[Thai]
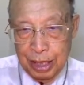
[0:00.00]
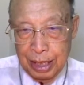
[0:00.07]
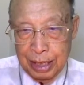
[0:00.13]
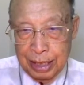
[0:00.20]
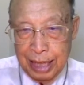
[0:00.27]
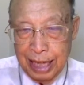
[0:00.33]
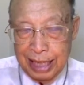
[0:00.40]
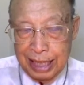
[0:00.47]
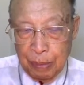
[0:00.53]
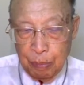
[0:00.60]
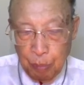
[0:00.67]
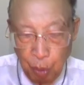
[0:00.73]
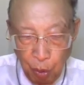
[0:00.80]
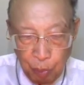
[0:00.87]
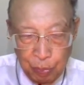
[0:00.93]
ท่านอยากพ
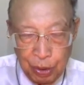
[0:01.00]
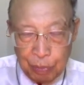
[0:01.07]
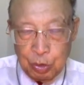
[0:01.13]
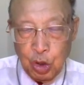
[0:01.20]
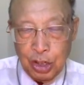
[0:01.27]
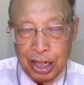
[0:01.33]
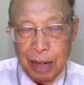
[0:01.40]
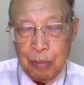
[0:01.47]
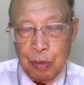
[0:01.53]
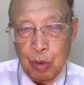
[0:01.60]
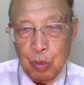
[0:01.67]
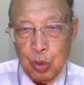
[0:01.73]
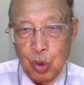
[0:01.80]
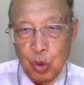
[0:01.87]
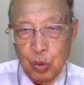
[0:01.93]
บกับถอยคำของพ
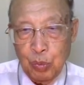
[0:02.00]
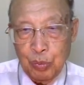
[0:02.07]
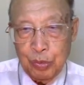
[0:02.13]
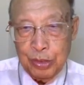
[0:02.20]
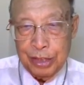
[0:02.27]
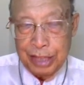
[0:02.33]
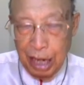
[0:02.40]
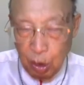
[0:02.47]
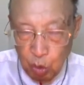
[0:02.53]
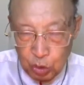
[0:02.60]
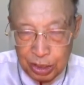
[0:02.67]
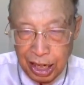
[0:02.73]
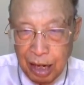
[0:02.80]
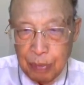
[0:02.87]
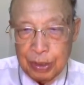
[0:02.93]
ระองค์อยากคูยจัก
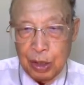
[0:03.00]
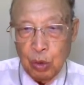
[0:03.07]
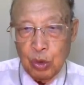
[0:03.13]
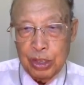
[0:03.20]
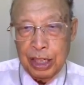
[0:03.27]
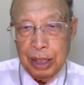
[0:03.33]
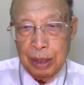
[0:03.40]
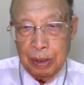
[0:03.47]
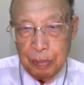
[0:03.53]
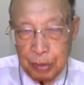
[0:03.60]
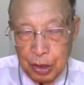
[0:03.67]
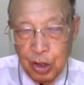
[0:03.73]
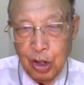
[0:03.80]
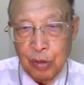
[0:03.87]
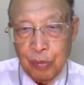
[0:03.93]
ข้าพเจ้าองค์นี้พี่
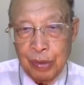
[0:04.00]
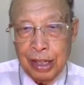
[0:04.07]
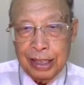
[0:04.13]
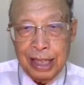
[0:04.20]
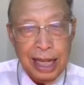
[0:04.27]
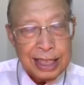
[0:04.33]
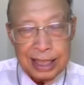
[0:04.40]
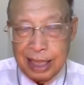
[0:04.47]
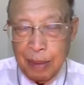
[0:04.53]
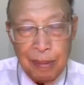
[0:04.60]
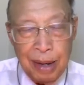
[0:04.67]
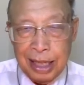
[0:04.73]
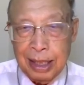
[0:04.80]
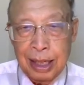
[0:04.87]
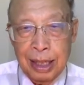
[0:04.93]
น้องท่านสามารถ
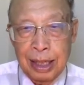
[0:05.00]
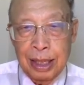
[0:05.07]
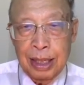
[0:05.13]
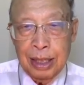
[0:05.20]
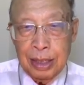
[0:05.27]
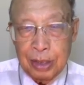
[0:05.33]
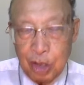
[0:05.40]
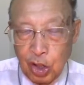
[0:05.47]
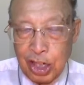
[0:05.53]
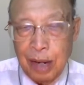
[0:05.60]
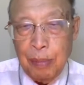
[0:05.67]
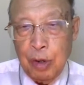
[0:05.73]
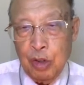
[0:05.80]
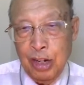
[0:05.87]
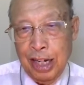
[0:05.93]
ต้อนรับ
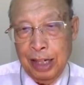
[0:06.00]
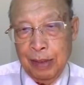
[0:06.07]
เอาได้